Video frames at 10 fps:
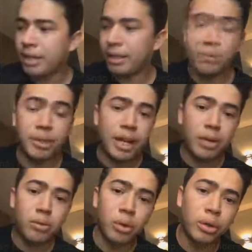ainda me
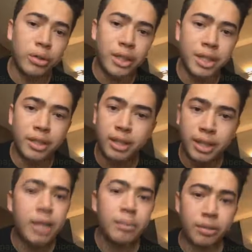deram outro ainda,
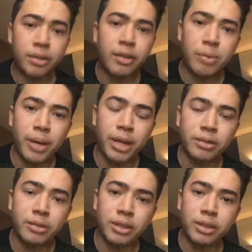para você ver como é que é
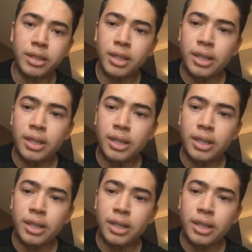as coisas.